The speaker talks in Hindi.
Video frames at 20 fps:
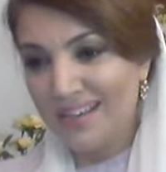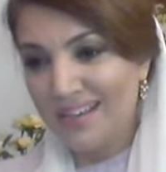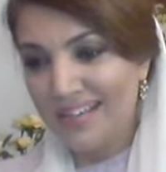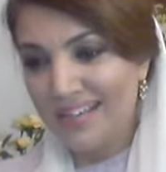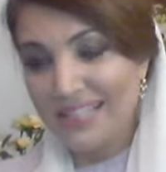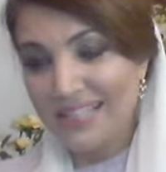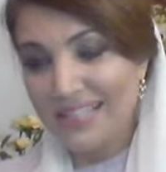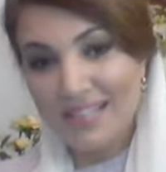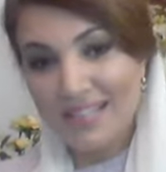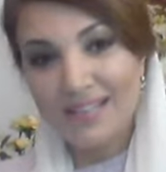
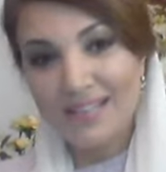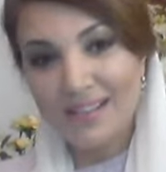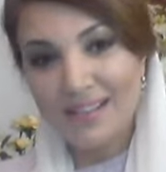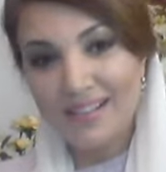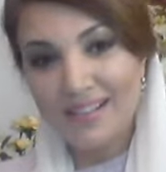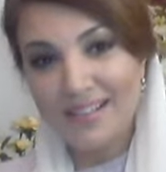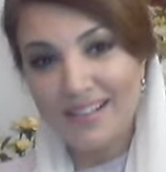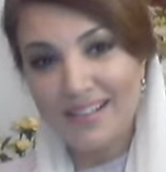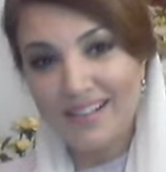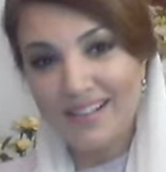असेस uh, कर
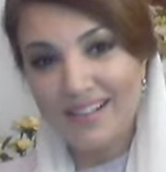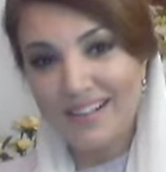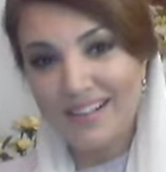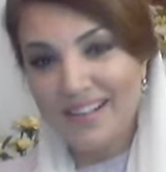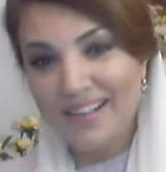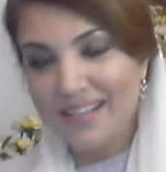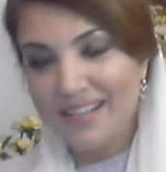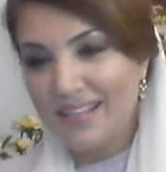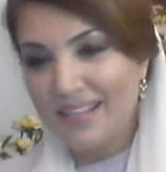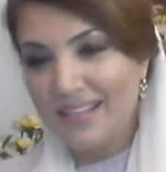लिया
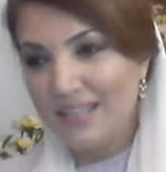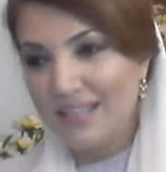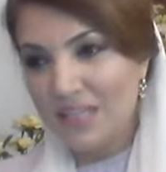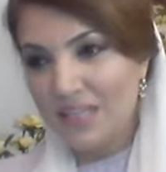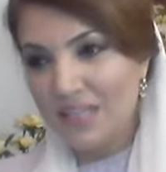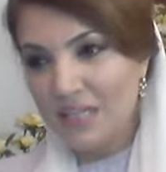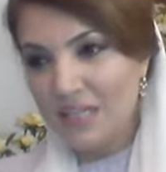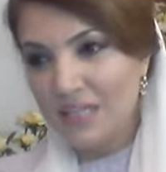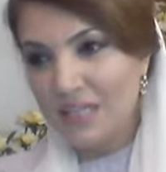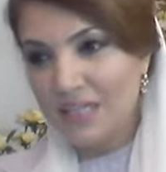कि
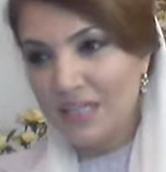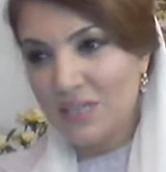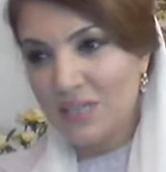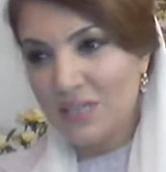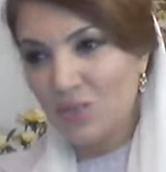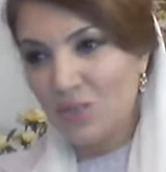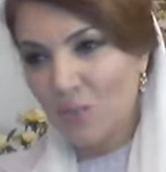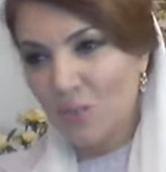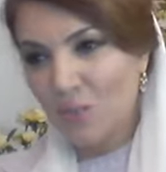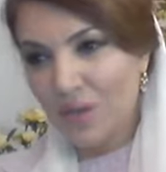सर्टनली ये
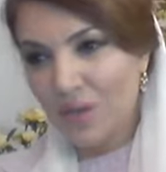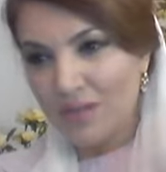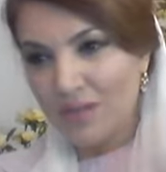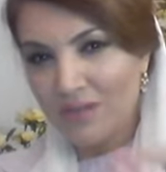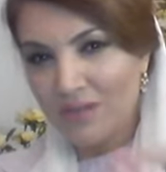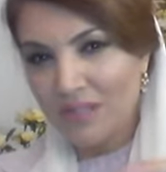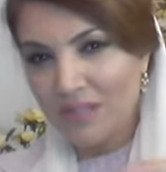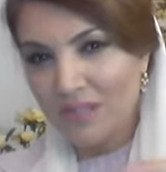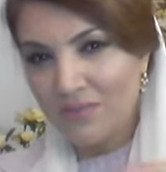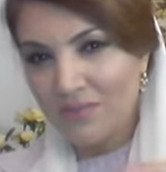जो वर्ड
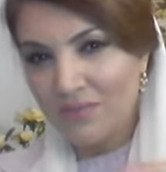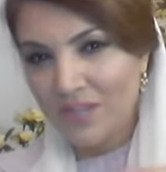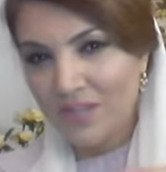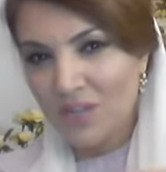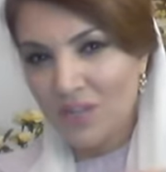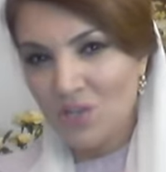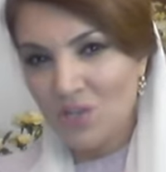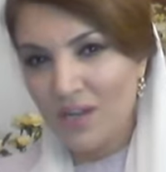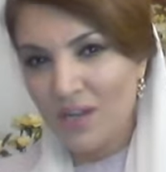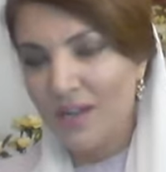
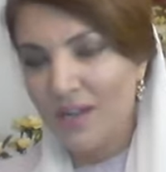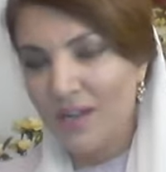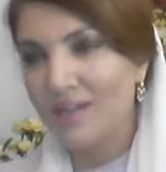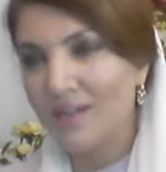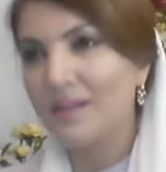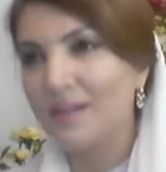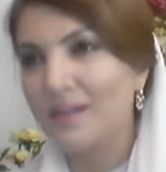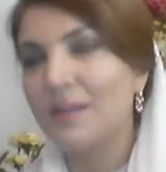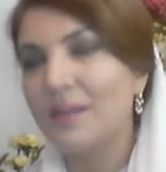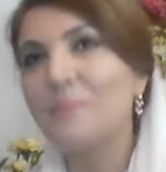रेक्टिफिकेशन आया
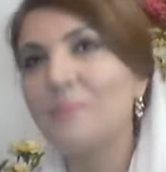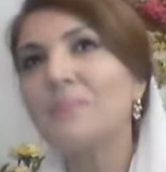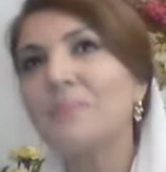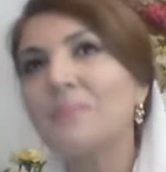है